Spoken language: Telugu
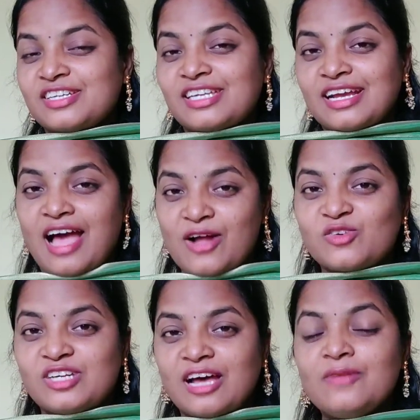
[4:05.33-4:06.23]
డిఫరెంటే uh, uh,
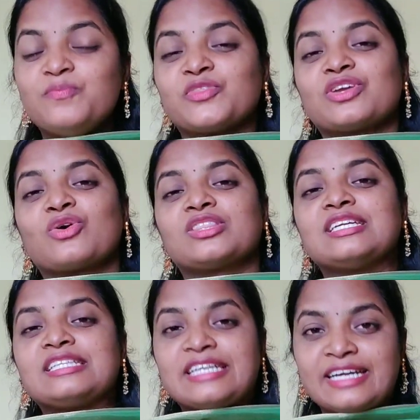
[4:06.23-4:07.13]
కాకుండా
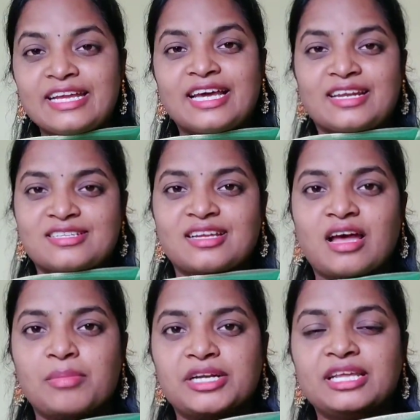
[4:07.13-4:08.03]
కొత్త ట్రెండీ కలెక్షన్
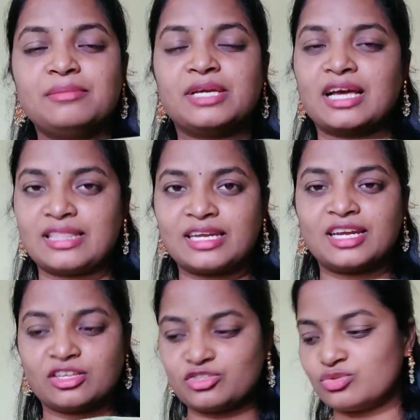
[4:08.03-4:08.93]
కాబట్టి మీకు
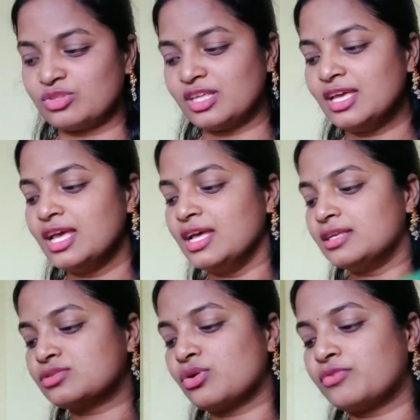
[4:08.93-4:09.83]
అందరికీ నచ్చుతుంది
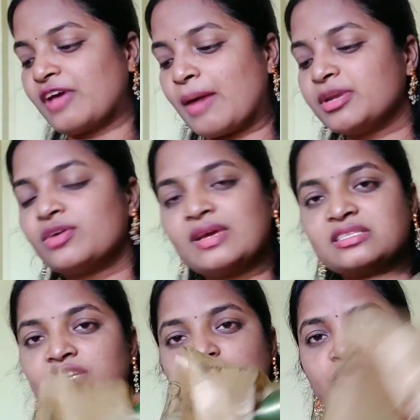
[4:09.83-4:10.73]
సో ఫ్యాబ్రిక్
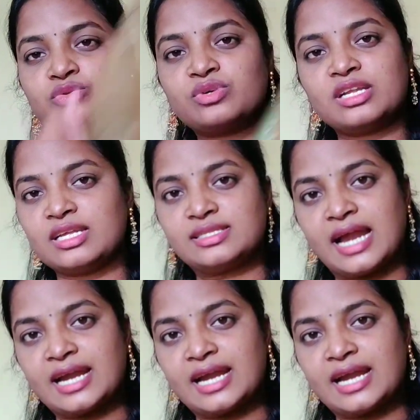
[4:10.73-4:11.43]
వైజ్గా చూసుకుంటే నేను